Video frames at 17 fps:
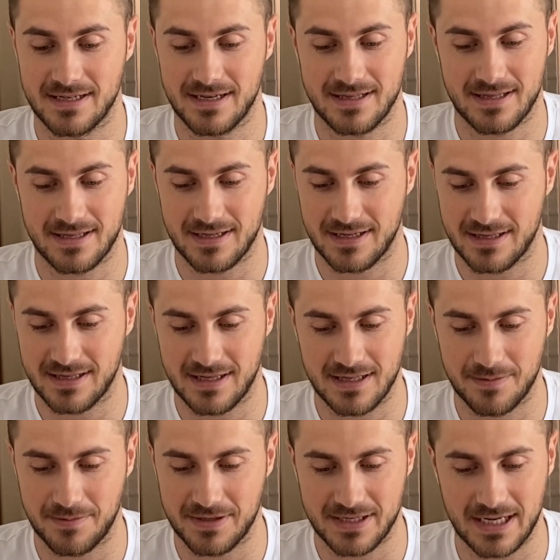Это
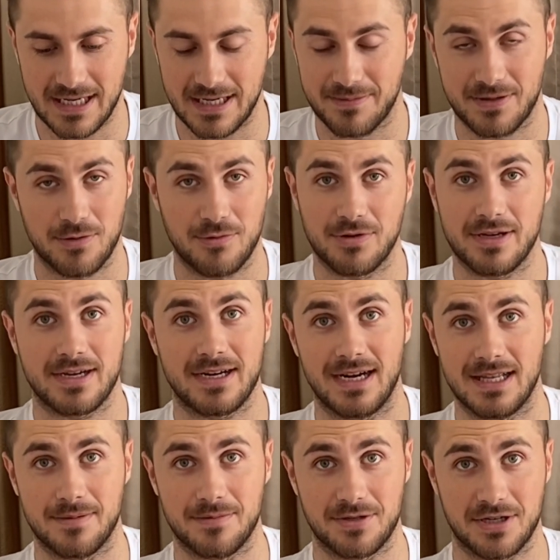надо быть каким-то
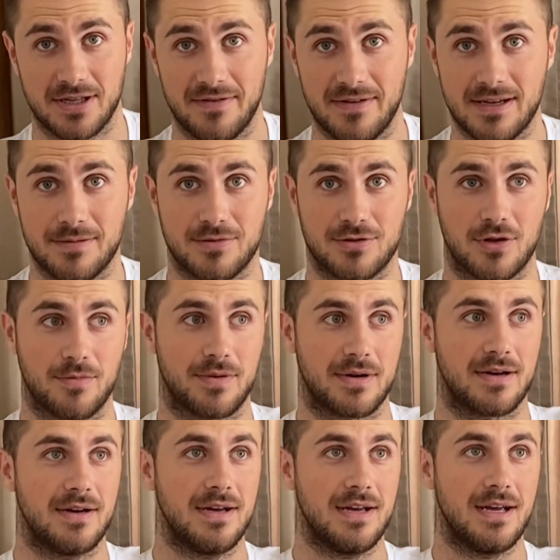уникальным человеком, чтобы